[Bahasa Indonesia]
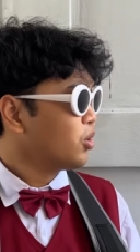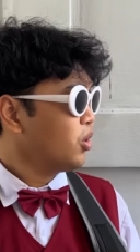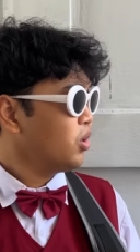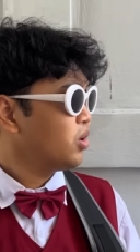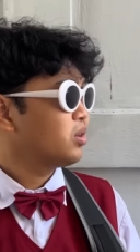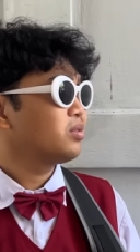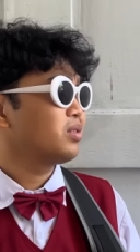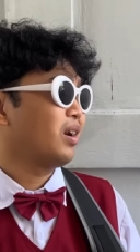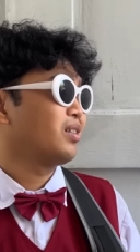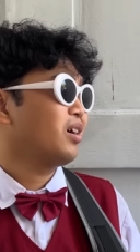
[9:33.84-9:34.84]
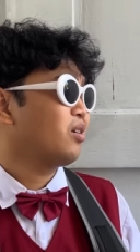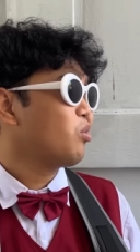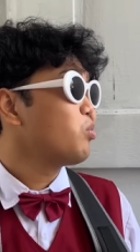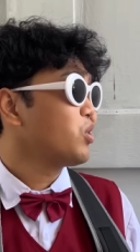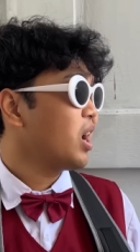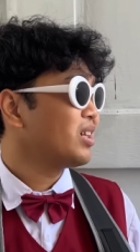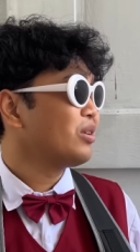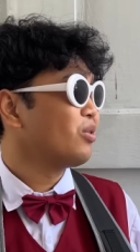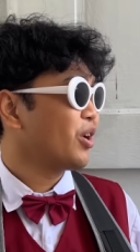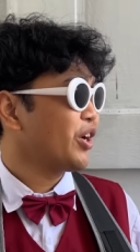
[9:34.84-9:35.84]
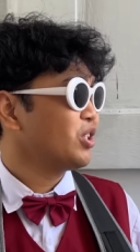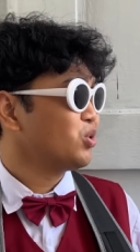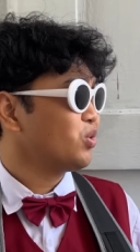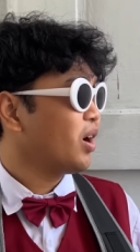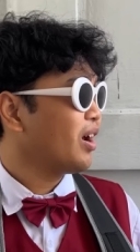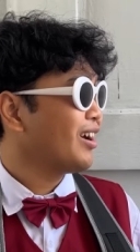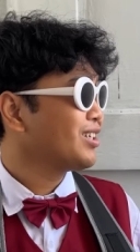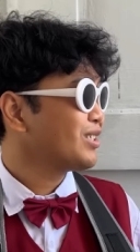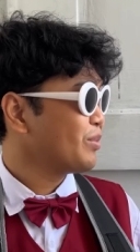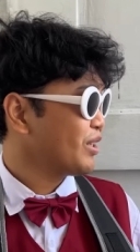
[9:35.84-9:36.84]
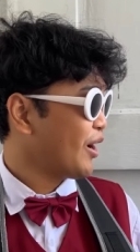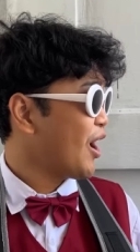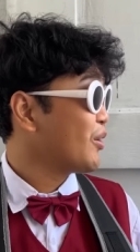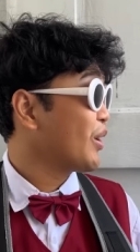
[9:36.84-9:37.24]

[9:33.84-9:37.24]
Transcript: Tono, ternyata kamu punya hati nurani juga ya sampai terharu